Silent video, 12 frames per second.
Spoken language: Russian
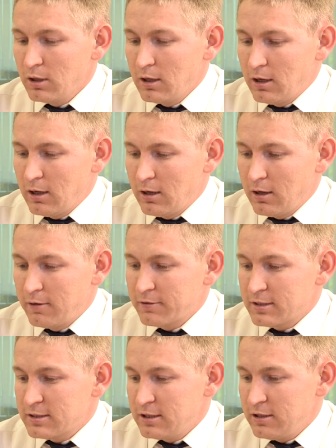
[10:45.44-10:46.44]
э, в
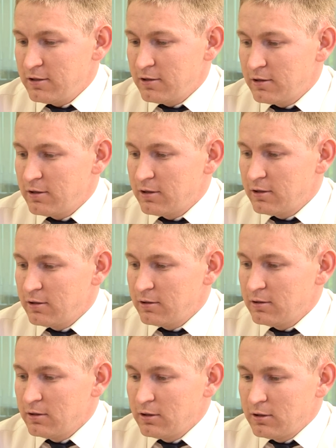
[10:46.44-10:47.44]
России... Э,
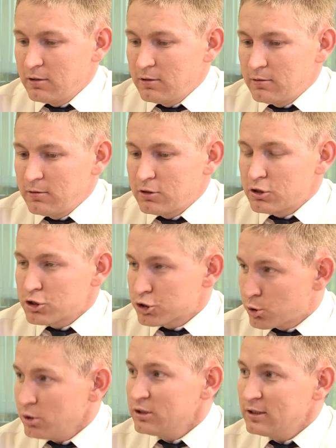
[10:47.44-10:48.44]

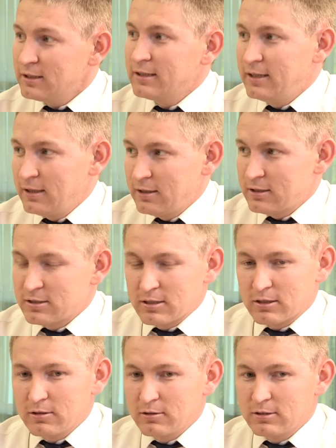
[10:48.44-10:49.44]
что-то доделается.
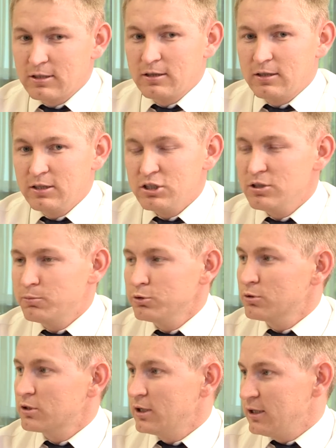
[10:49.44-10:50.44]
Конечно,
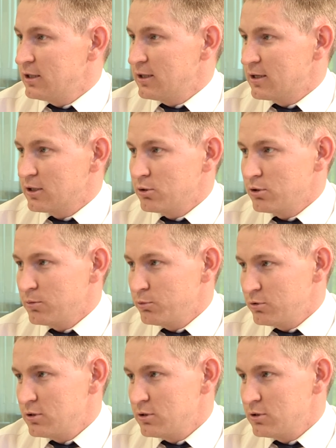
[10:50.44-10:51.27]
будут критики, которые будут не